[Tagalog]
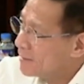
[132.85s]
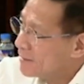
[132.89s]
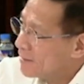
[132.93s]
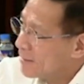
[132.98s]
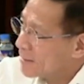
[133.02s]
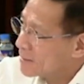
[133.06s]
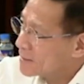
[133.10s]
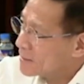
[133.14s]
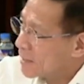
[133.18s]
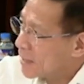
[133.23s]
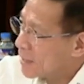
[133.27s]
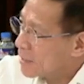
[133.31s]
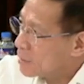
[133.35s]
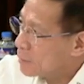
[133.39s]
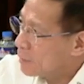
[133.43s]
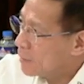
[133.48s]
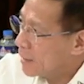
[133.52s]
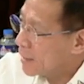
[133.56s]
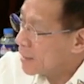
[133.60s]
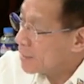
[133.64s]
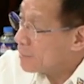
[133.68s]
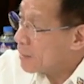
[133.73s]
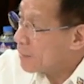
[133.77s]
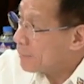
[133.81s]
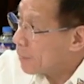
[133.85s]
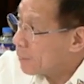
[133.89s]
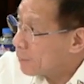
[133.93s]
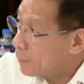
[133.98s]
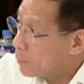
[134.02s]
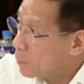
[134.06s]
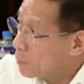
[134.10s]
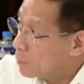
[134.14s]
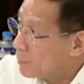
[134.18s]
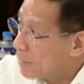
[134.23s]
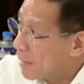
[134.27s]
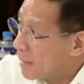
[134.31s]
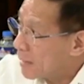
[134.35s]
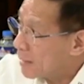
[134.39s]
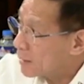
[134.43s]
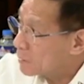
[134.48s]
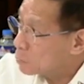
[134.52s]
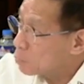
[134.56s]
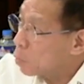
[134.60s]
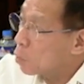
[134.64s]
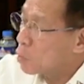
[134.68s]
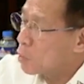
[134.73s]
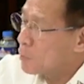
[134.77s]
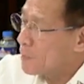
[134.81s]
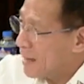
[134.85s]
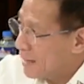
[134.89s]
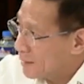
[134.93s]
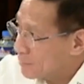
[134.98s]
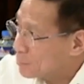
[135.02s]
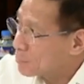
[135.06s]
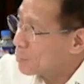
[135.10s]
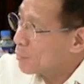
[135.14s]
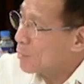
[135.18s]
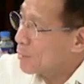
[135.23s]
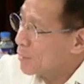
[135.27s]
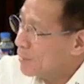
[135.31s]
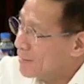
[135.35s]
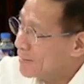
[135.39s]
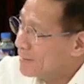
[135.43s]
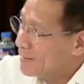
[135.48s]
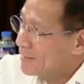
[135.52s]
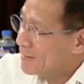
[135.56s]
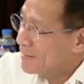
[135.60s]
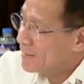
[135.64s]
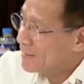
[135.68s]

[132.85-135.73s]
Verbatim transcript: at saka yung mga iba pa pong mga dokumento.